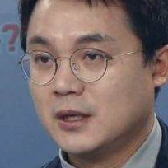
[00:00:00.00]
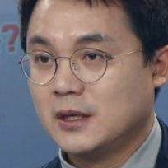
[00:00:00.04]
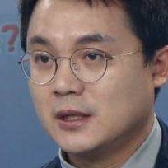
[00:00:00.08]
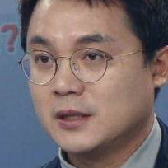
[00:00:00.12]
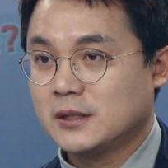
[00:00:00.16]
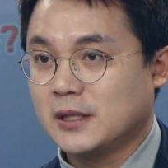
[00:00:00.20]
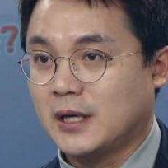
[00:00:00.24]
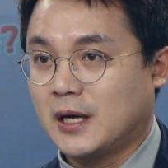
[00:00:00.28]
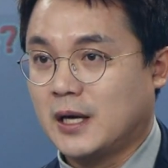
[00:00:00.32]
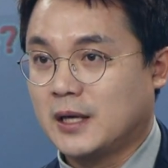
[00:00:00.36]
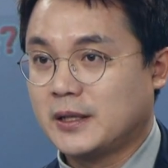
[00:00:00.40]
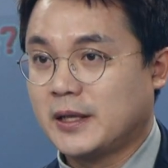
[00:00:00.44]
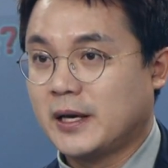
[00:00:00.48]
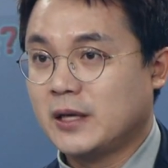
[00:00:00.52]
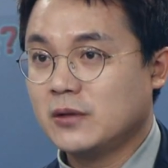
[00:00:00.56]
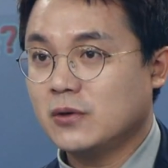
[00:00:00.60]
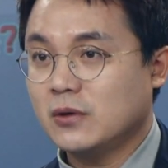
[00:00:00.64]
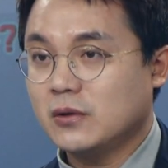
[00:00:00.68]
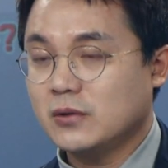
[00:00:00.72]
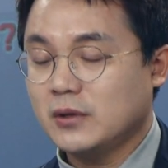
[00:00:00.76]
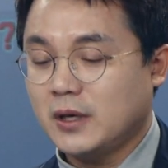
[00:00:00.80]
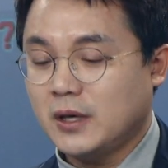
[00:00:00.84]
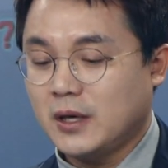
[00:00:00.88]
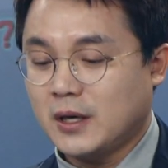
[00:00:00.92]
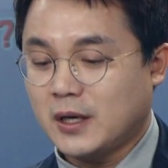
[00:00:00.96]
자,
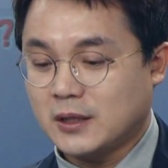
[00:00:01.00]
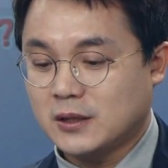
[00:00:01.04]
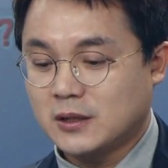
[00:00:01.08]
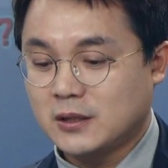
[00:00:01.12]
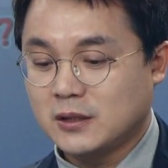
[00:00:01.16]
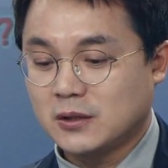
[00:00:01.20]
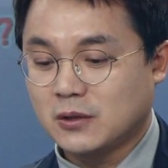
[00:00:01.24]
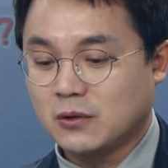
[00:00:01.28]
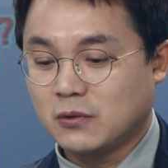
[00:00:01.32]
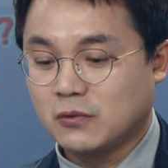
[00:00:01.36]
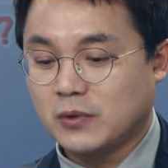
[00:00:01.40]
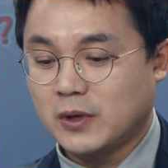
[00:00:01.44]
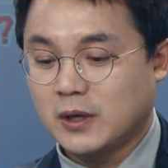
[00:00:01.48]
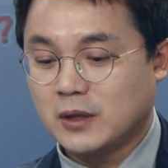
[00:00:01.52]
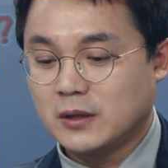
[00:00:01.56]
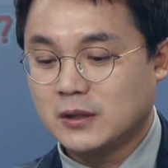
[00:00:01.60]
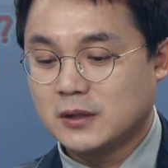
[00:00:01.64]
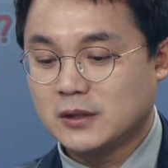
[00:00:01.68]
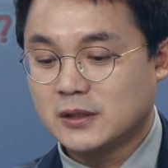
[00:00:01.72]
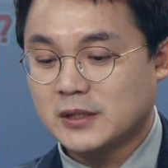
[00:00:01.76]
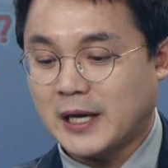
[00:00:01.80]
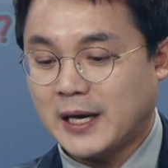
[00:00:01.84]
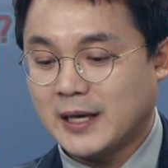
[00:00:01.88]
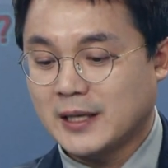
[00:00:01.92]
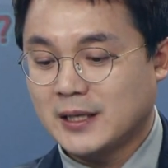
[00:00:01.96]
내년에 같은 경우에는
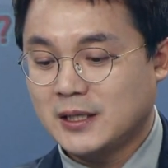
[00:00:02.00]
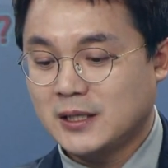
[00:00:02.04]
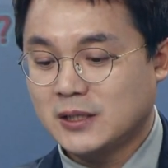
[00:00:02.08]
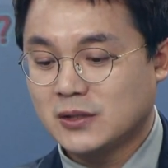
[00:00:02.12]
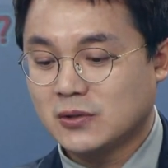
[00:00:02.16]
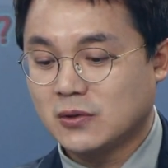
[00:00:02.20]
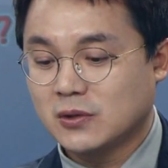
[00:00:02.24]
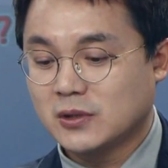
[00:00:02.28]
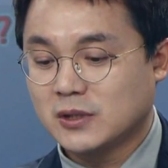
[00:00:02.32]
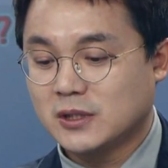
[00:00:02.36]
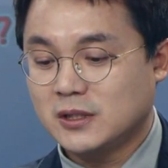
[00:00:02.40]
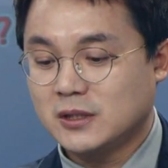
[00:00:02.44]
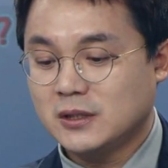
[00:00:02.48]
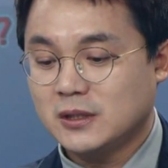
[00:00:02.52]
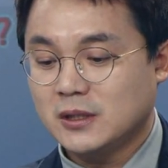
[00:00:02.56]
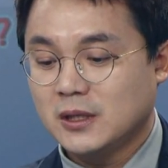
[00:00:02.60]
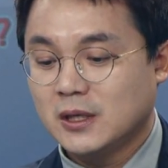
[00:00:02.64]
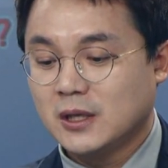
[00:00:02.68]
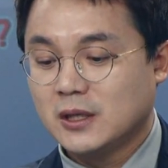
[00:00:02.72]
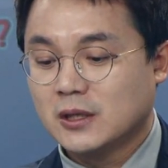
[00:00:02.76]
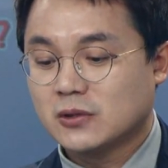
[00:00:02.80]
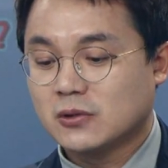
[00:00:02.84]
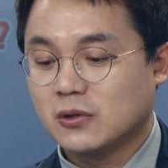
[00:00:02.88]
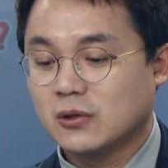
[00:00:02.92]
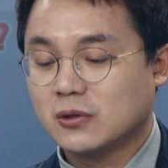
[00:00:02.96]
장기적인
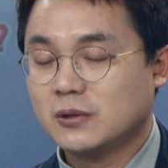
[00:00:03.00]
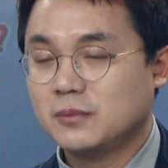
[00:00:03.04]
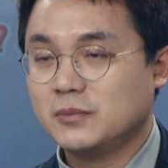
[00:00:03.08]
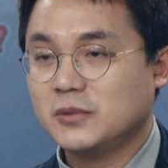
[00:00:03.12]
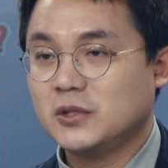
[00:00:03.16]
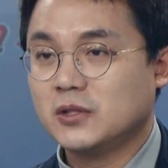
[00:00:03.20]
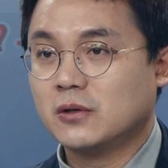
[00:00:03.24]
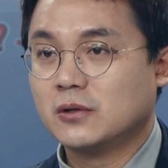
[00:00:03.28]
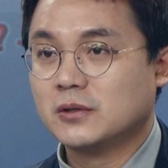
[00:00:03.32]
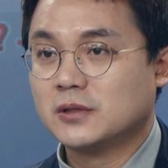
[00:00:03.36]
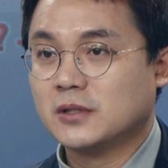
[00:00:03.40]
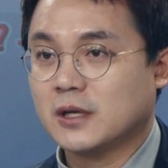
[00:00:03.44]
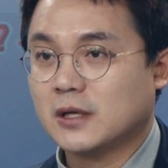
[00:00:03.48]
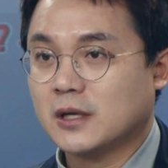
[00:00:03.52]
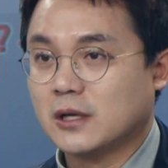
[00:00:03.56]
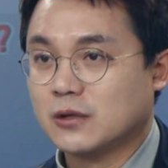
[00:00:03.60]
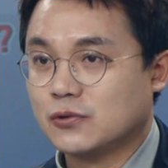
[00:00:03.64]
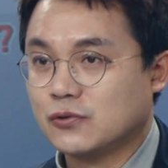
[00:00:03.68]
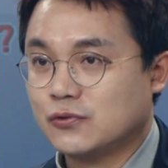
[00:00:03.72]
저금리 현상이 계속